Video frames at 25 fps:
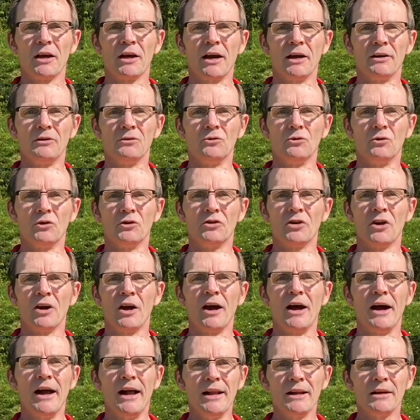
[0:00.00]
kann durch
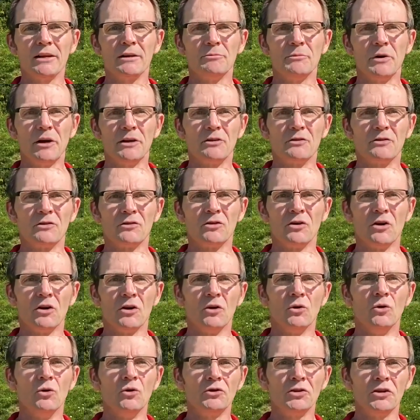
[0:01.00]
allgemeines
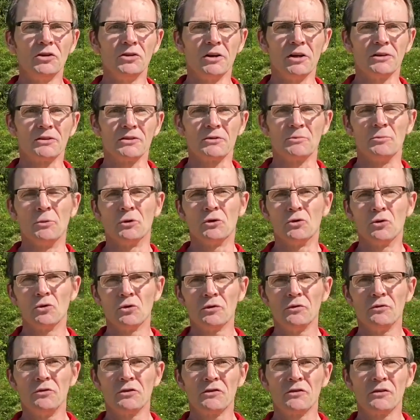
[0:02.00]
routiniertes
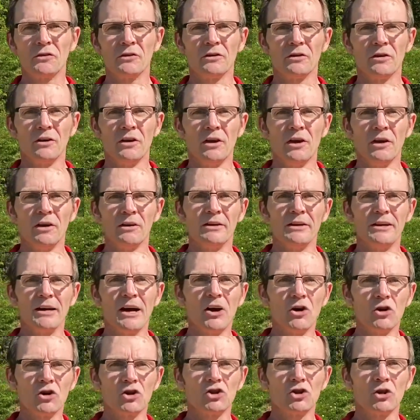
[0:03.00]
Methodenwissen die
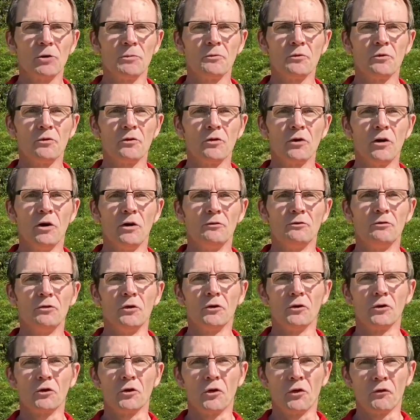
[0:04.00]
Ausschöpfung
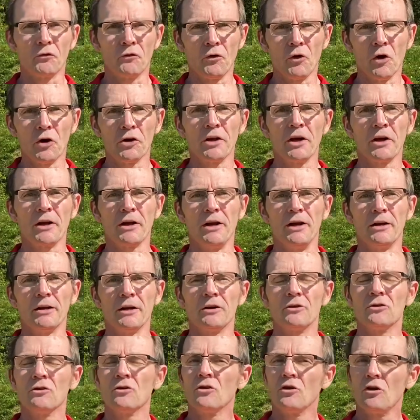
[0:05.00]
von
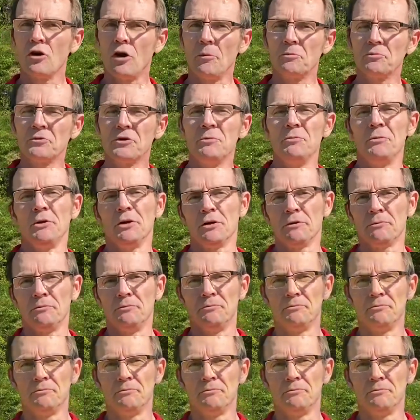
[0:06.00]
Fördergeldern optimieren.